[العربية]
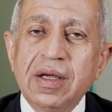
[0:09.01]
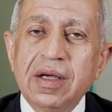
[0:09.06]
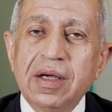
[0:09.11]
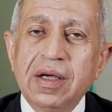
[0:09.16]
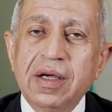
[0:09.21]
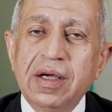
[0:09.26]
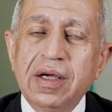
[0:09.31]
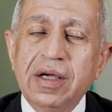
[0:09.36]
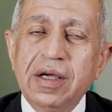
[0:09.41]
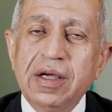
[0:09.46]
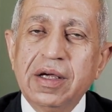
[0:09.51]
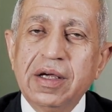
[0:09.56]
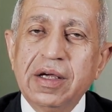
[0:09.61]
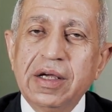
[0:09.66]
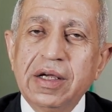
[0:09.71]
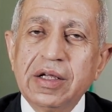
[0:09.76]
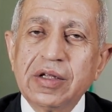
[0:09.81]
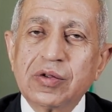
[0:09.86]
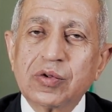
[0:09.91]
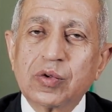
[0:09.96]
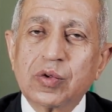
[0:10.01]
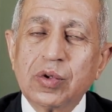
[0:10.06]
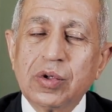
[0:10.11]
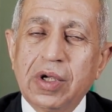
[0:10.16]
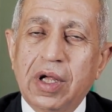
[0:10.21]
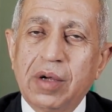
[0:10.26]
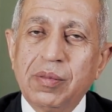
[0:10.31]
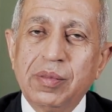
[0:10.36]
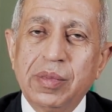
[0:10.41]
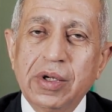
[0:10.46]

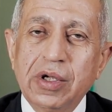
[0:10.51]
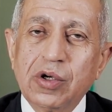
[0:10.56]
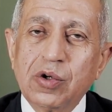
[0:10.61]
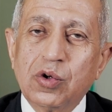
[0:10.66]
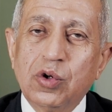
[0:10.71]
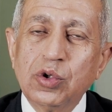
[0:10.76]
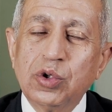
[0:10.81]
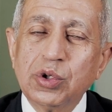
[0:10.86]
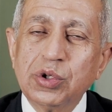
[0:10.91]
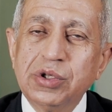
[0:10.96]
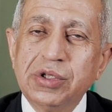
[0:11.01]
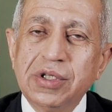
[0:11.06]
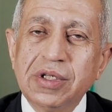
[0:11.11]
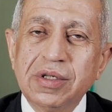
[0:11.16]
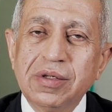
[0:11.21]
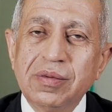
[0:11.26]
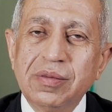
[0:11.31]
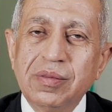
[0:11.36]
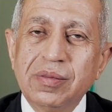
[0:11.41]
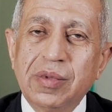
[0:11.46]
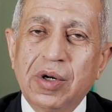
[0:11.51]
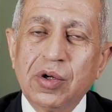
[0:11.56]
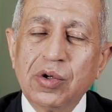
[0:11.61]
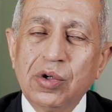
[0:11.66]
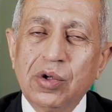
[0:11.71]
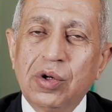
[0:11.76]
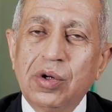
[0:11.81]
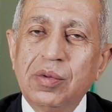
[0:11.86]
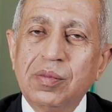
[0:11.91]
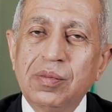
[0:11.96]
الطلاب آه، الجدد بقول
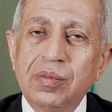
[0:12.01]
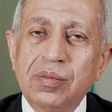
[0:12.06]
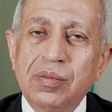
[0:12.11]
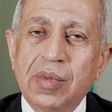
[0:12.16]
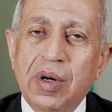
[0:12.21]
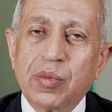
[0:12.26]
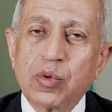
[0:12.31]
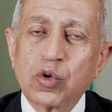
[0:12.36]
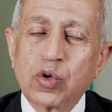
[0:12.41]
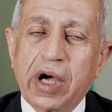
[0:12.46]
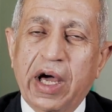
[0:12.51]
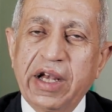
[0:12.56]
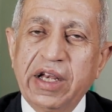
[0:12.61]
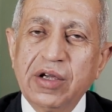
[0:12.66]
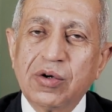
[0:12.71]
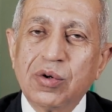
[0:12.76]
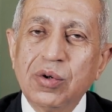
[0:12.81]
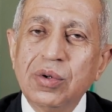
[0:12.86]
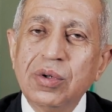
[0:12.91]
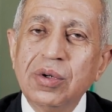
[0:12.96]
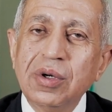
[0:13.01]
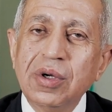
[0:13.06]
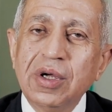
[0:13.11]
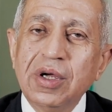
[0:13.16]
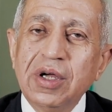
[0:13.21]
لهم مبروك عليكم